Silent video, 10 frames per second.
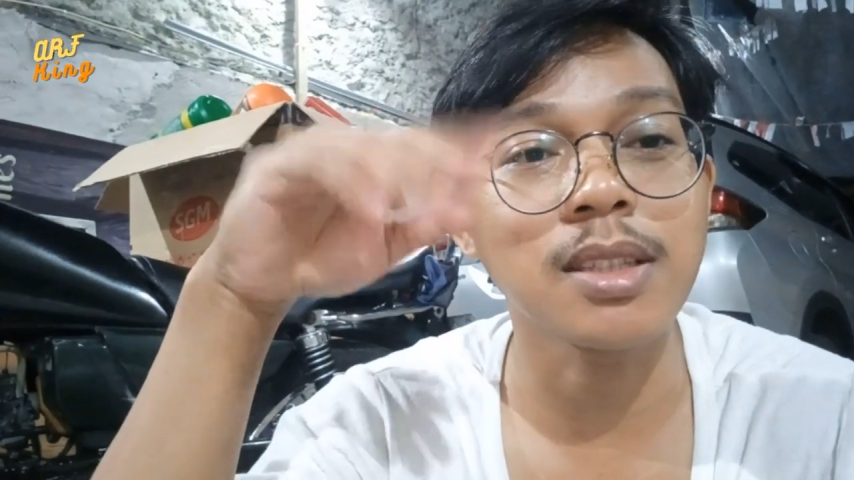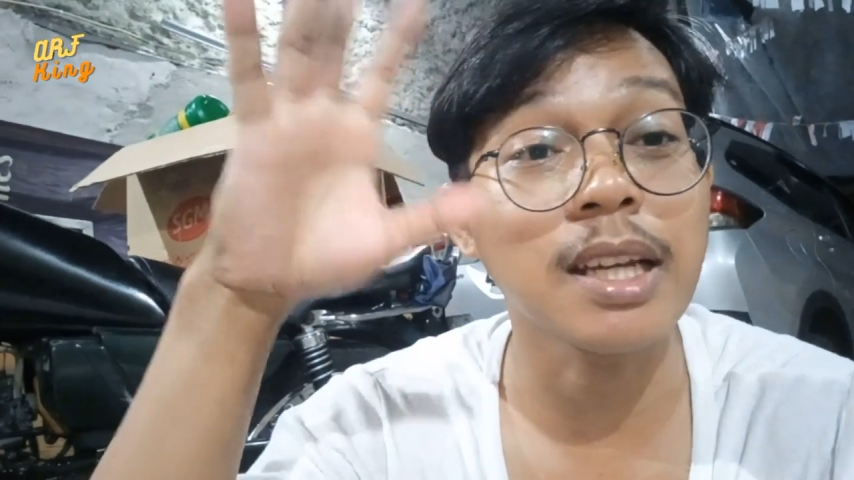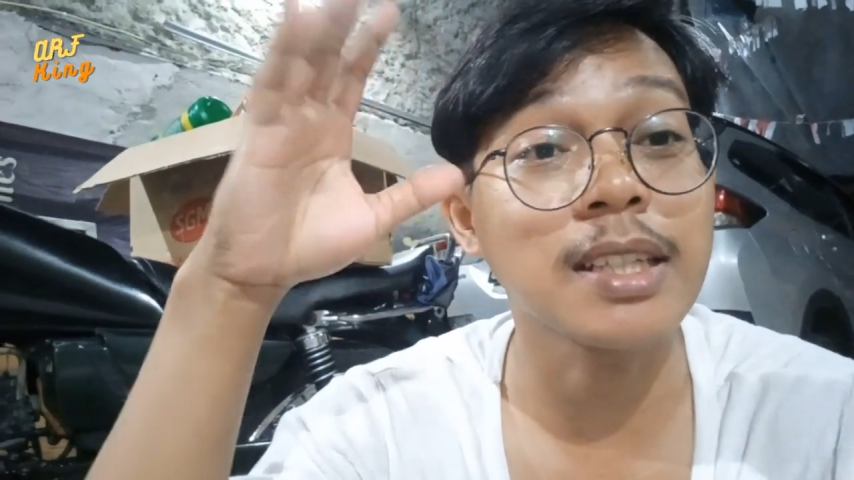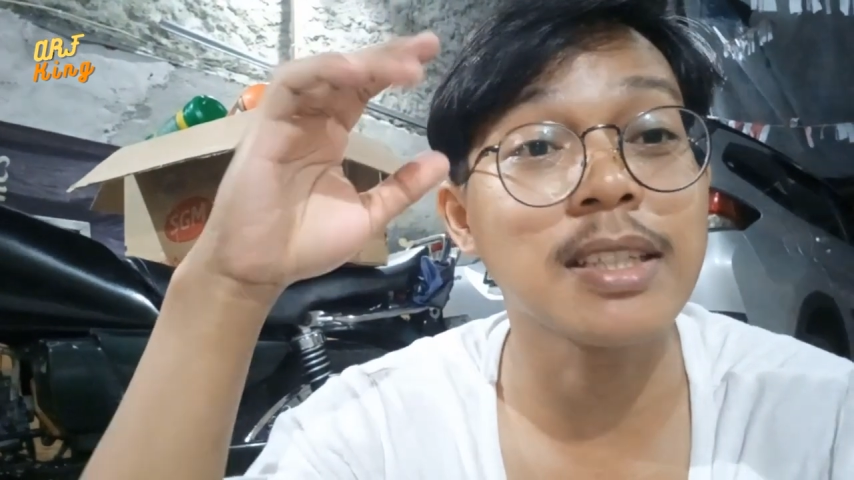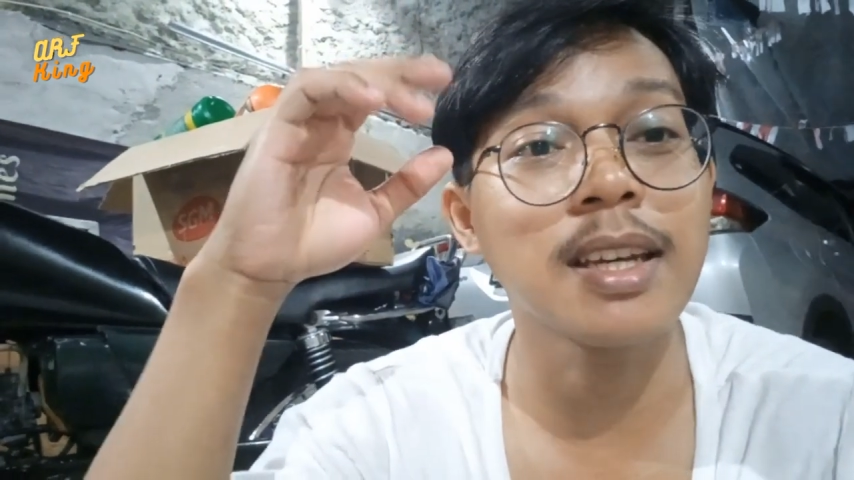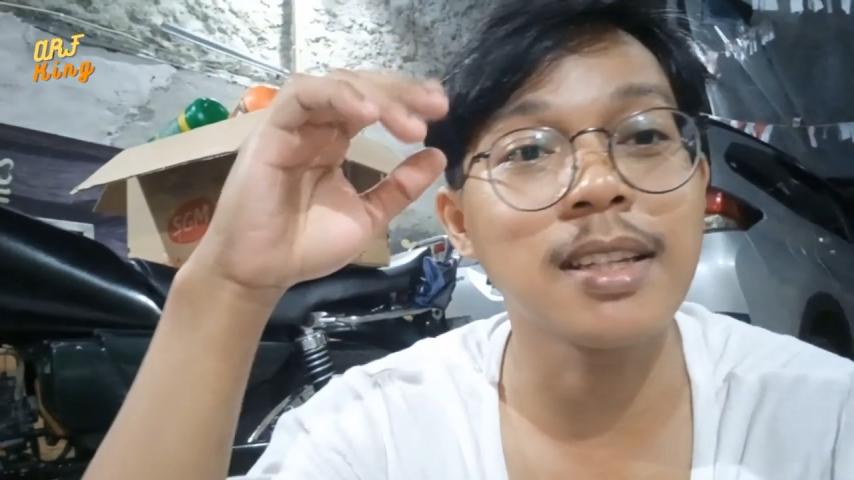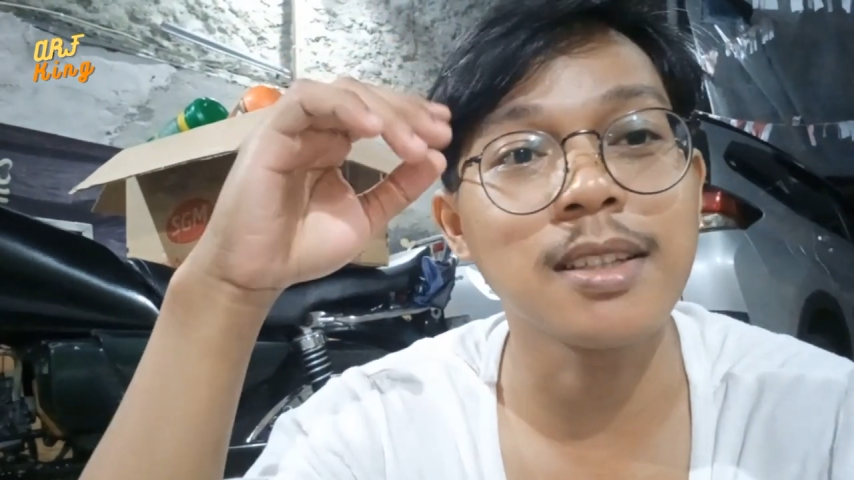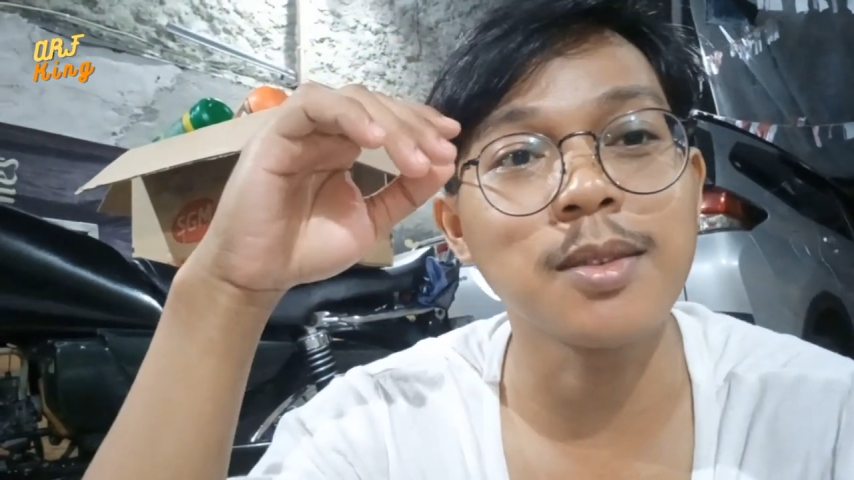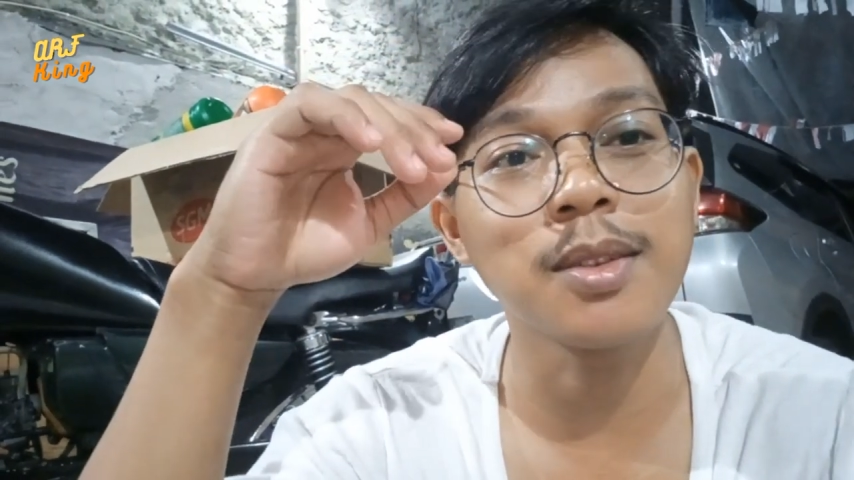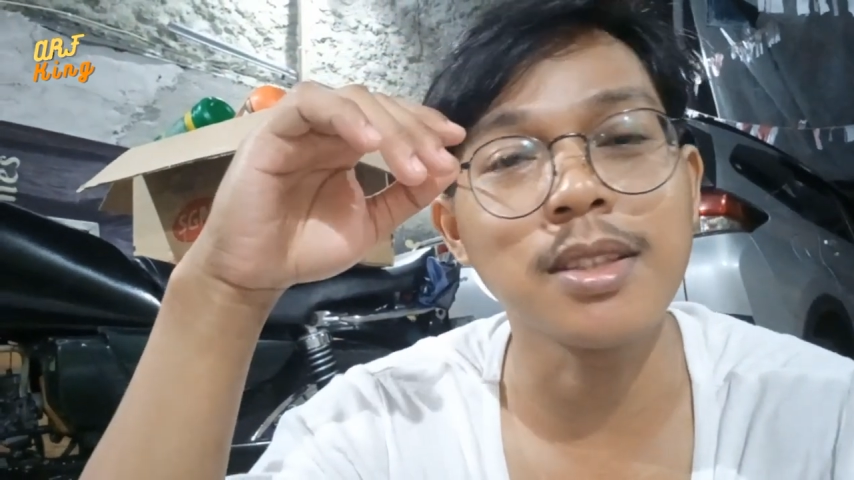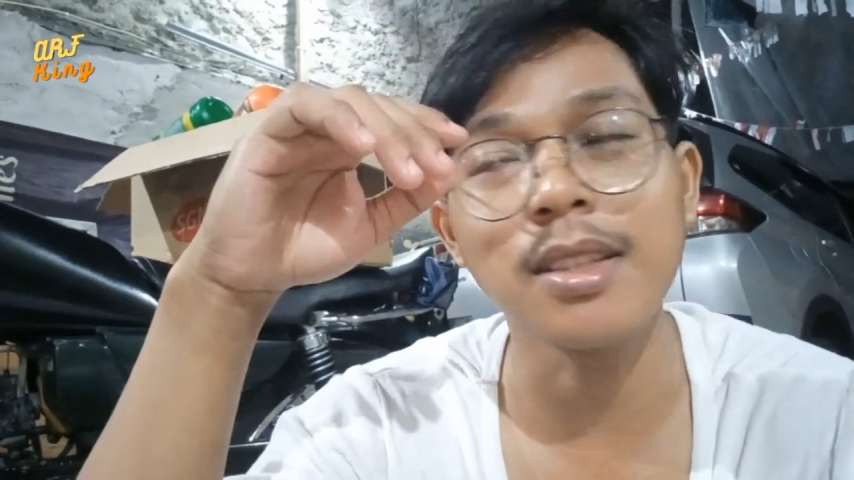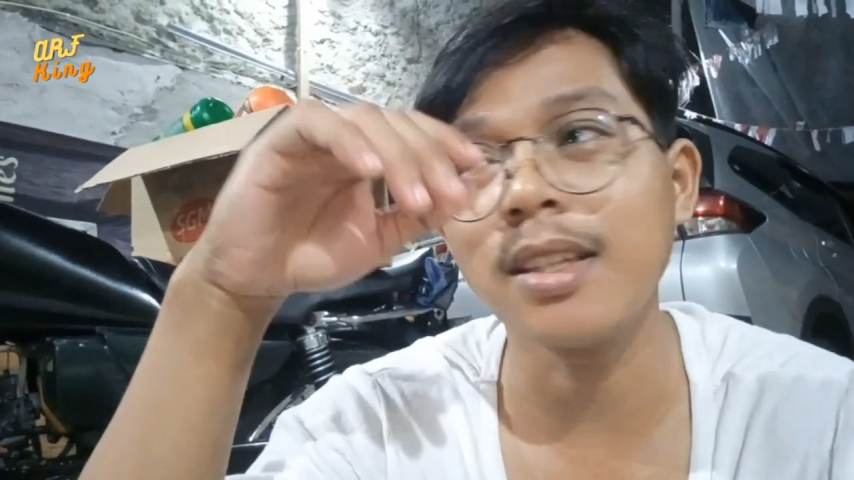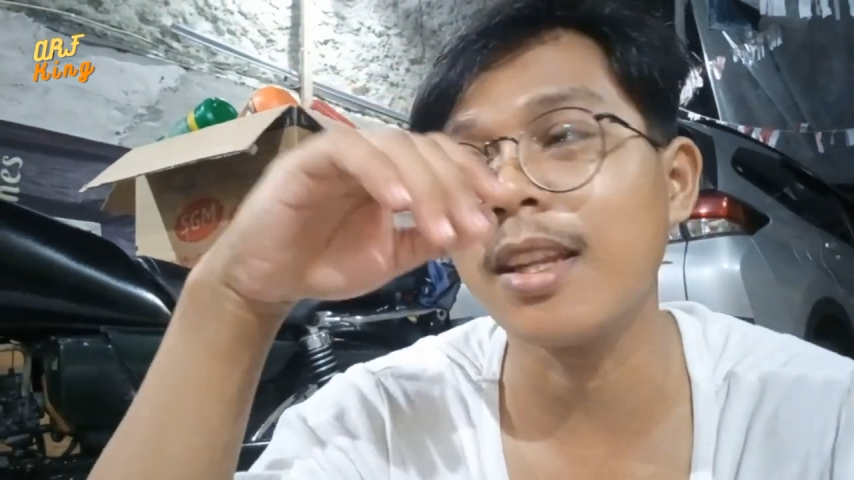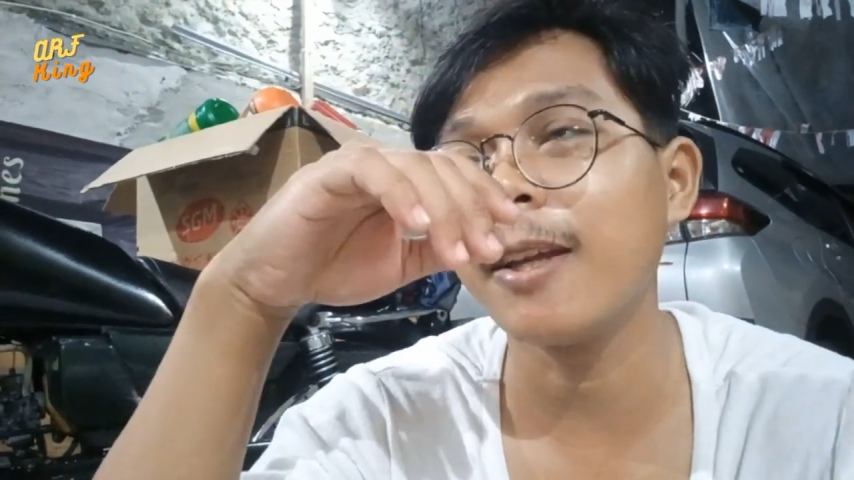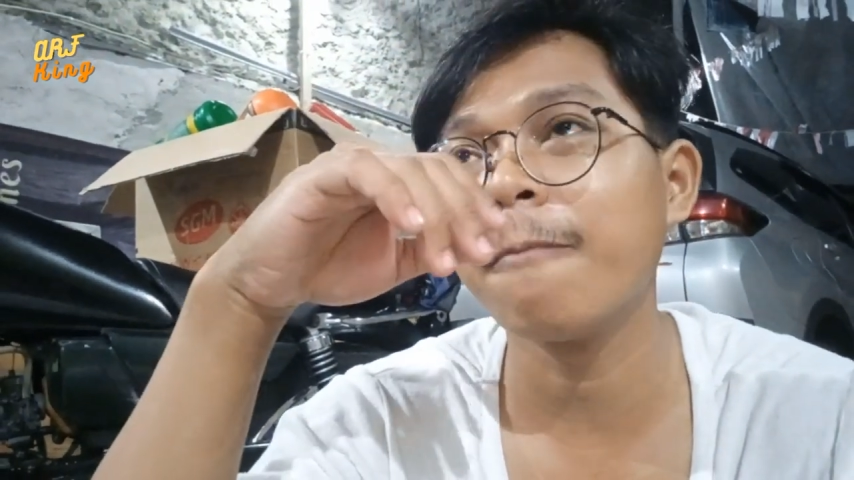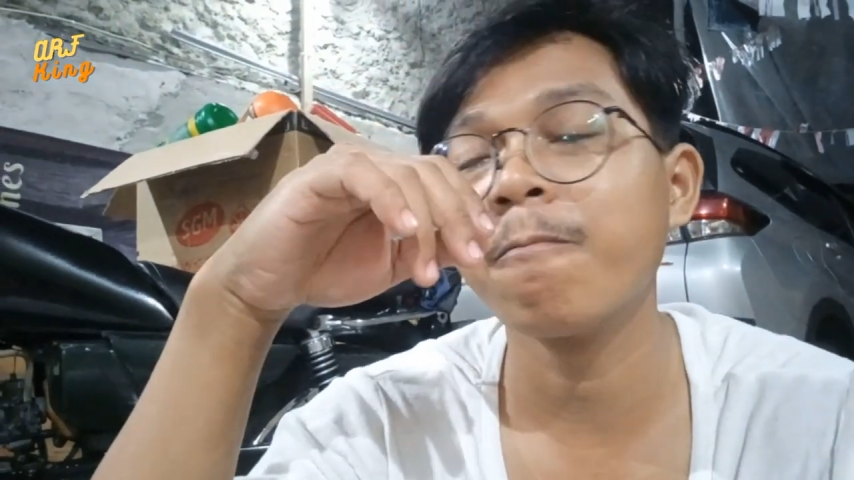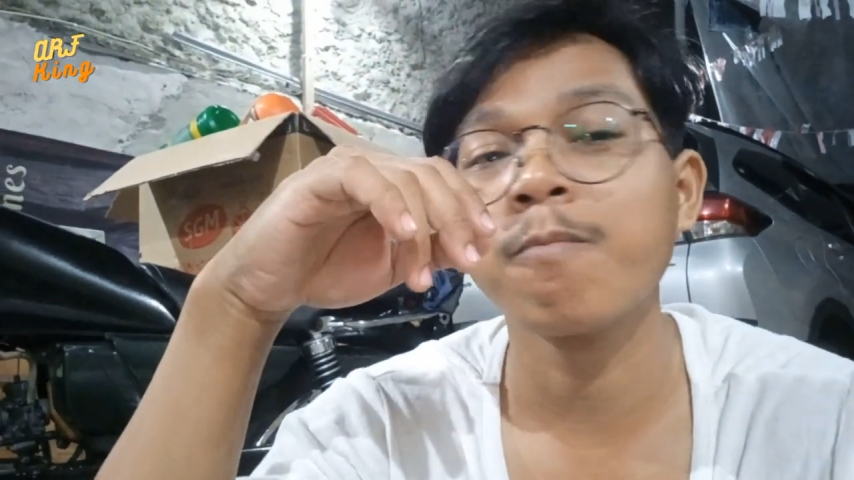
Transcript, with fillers: ketagihan gitu intinya lah